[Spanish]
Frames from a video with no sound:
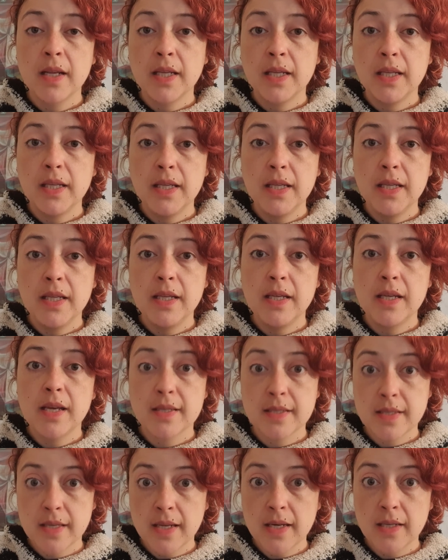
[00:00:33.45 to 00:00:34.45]
y
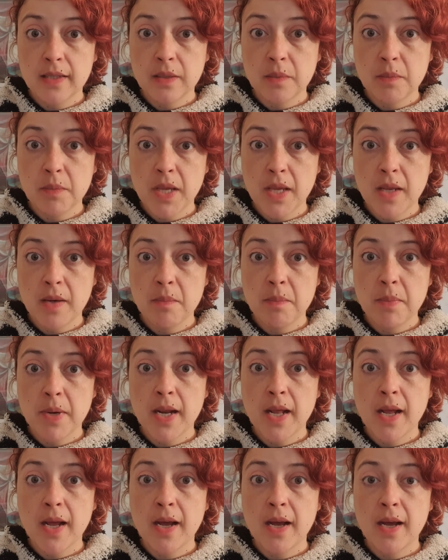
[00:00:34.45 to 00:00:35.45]
hacer también
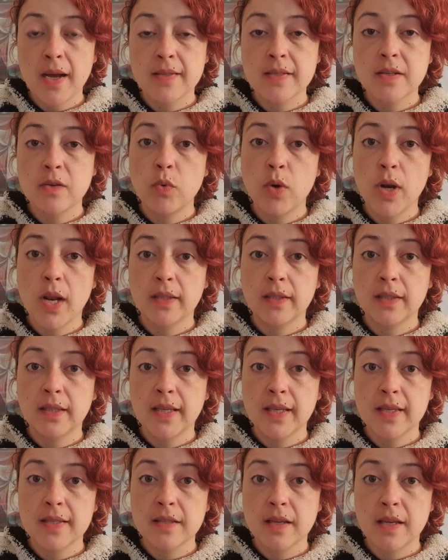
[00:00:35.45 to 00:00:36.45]
para asegurarte que
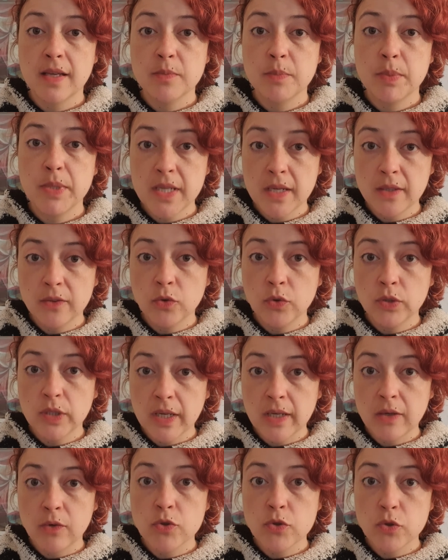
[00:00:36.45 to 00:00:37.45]
estás pisando
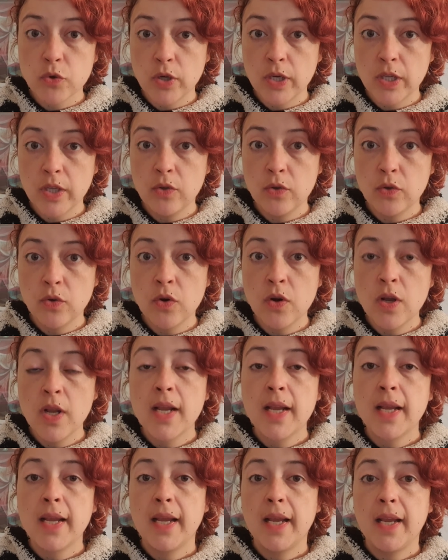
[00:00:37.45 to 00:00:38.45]
terreno sólido
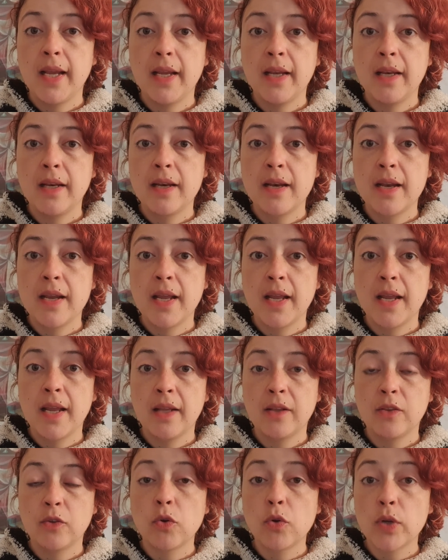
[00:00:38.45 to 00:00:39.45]
en eh,
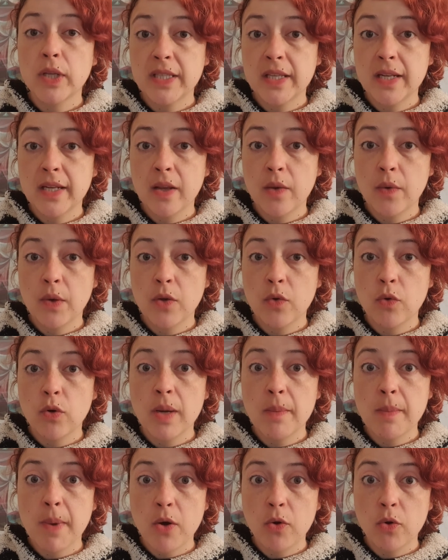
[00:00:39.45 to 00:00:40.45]
todo lo que tiene que ver con el
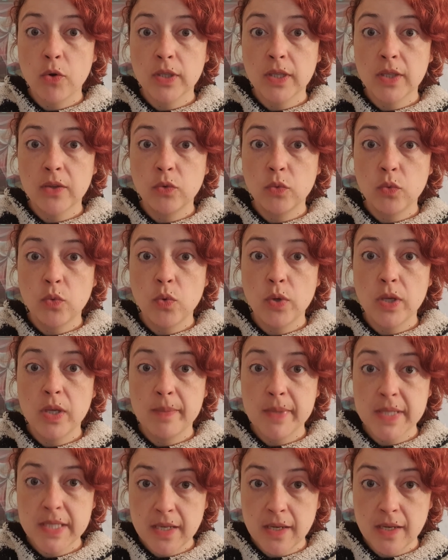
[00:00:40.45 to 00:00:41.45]
valor de tu
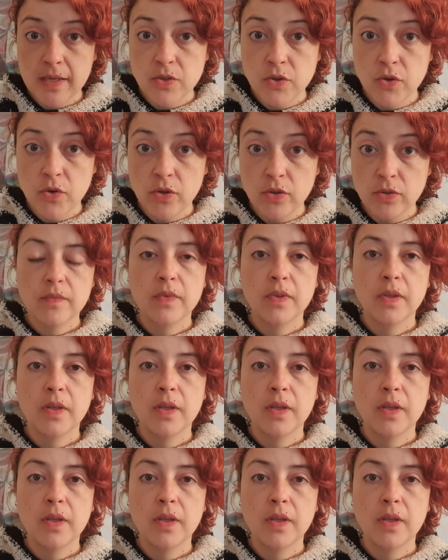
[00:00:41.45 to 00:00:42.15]
investigación